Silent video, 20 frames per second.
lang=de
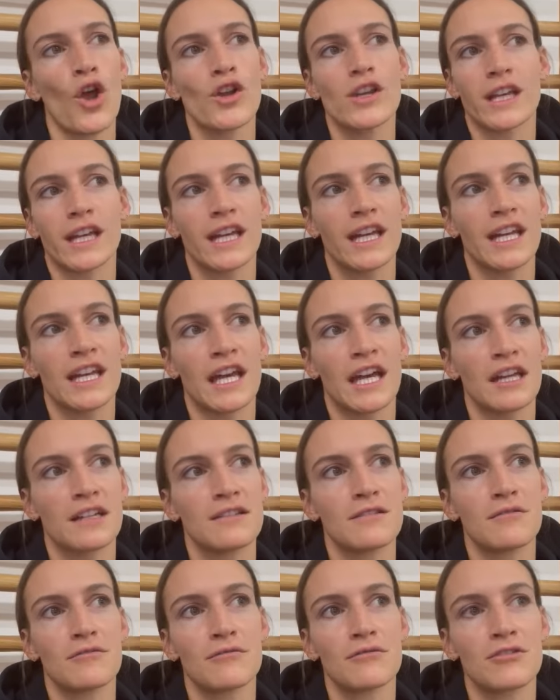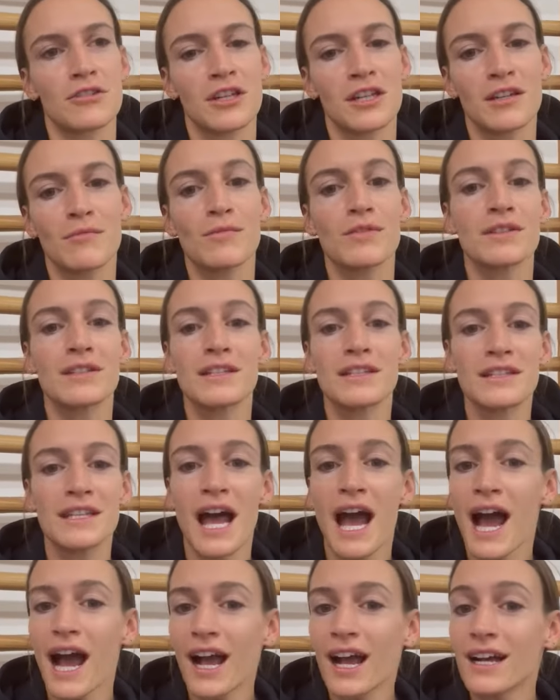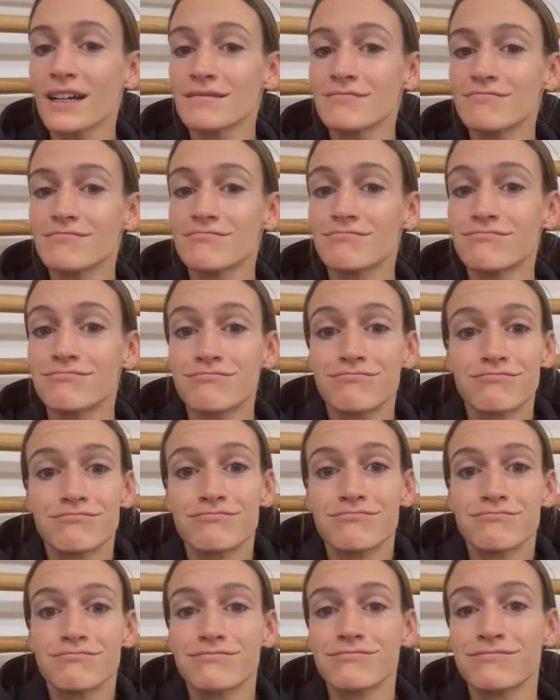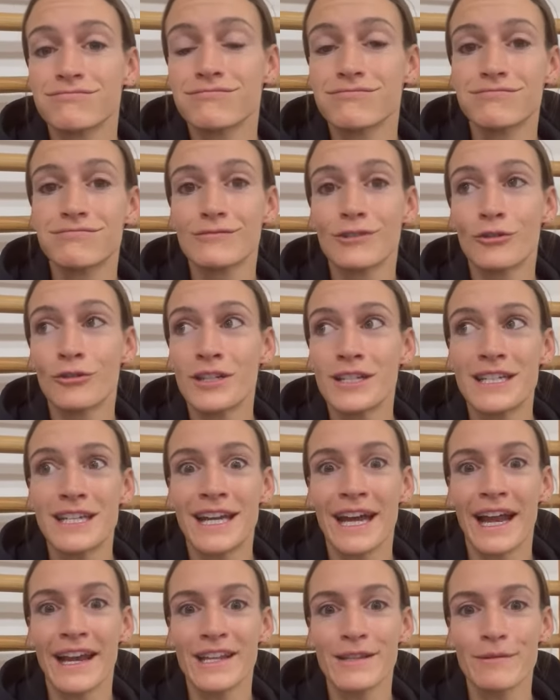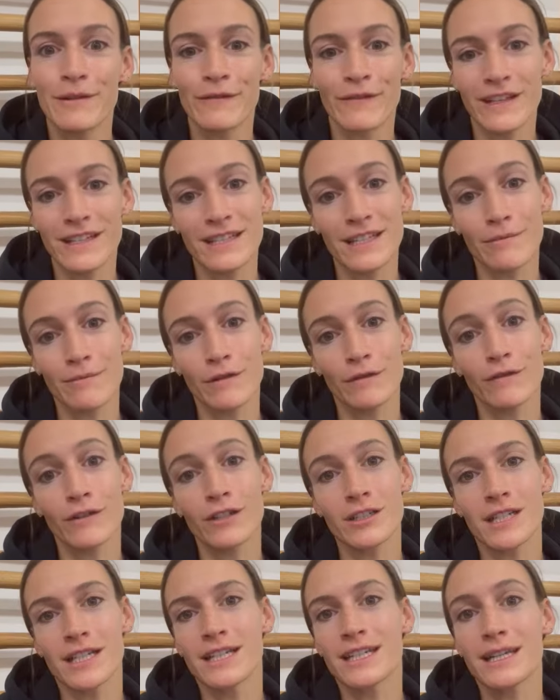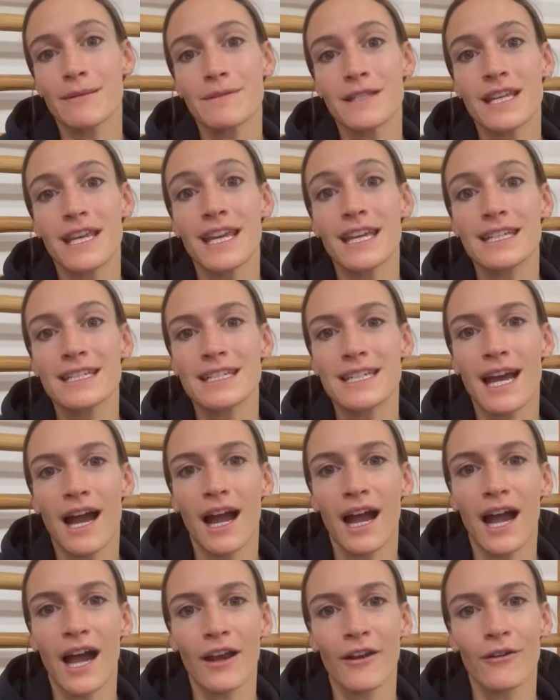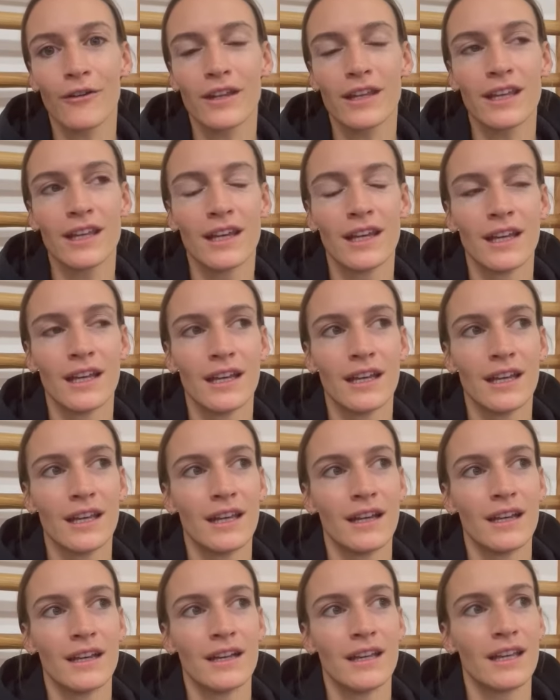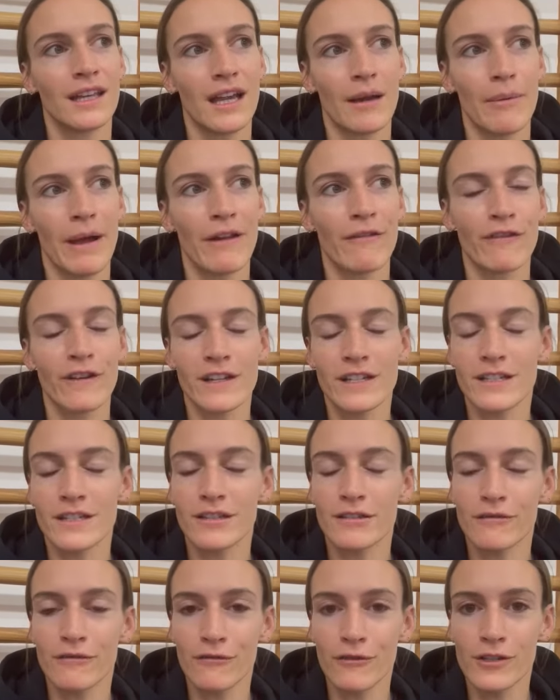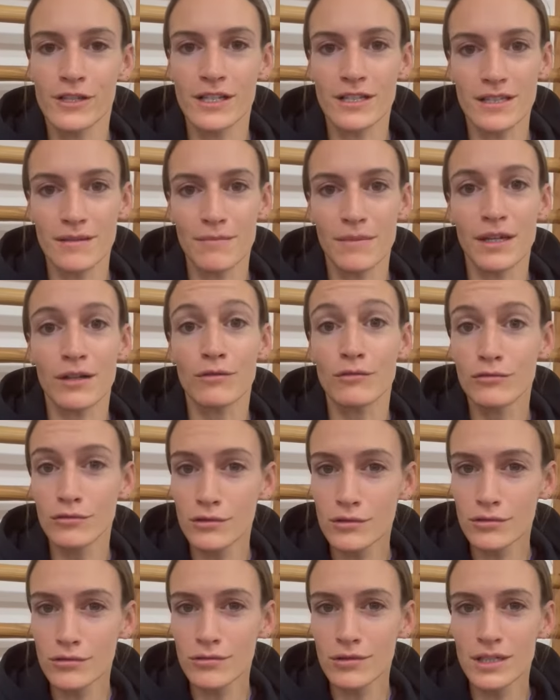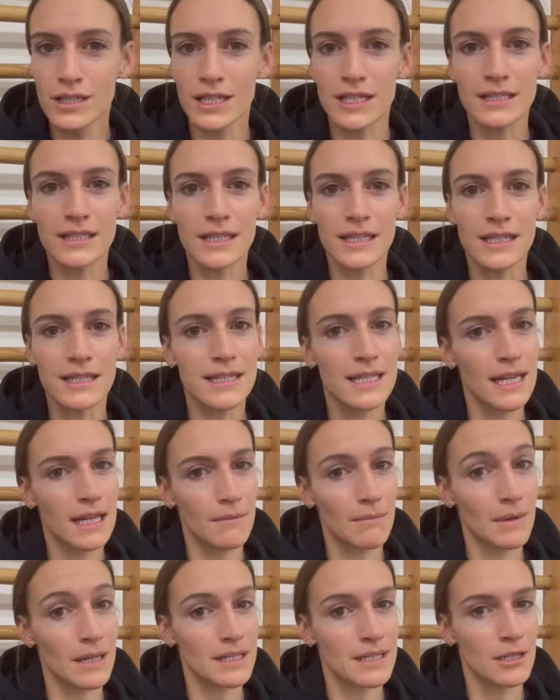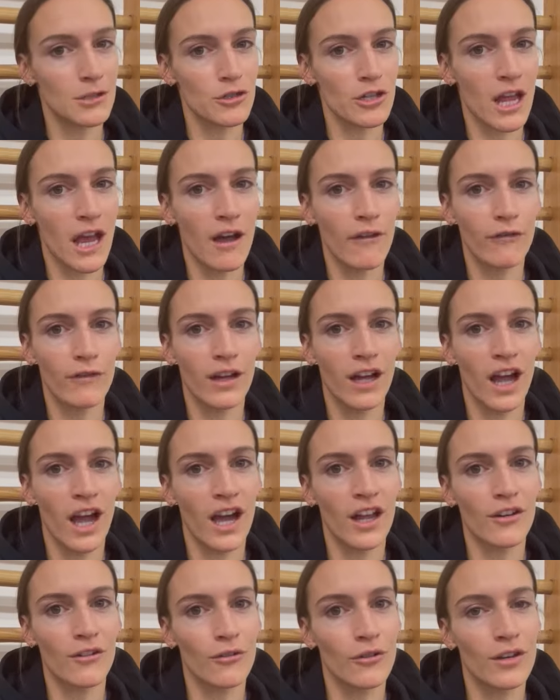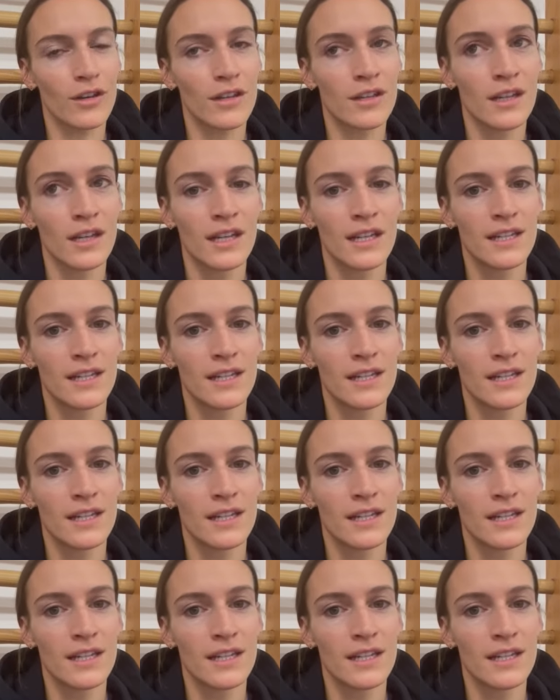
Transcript: die Regenerationsschiene, muss ich sagen, ohne die kann ich es mir fast nicht mehr vorstellen. Ich habe sie jeden Tag an und ich, ich habe einfach das Gefühl, dass sie mir gut tut, dass ich einen Ticken besser schlafen kann. Und